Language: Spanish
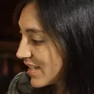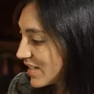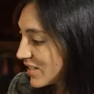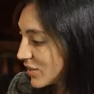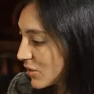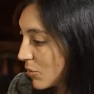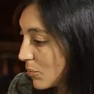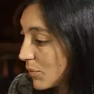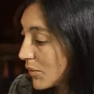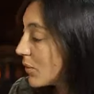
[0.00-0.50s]

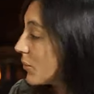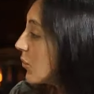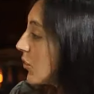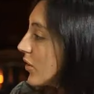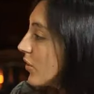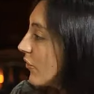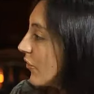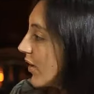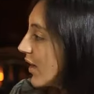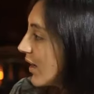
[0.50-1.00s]
eso, pero
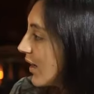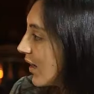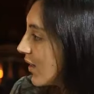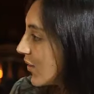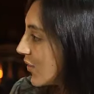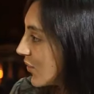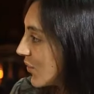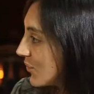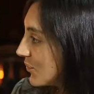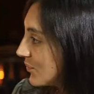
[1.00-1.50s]

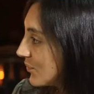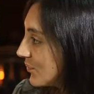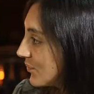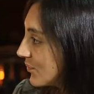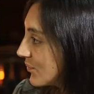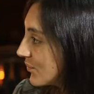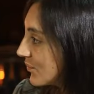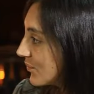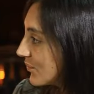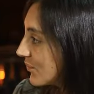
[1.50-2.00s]
modificado.
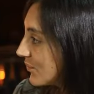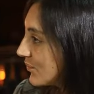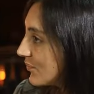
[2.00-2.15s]
Ya que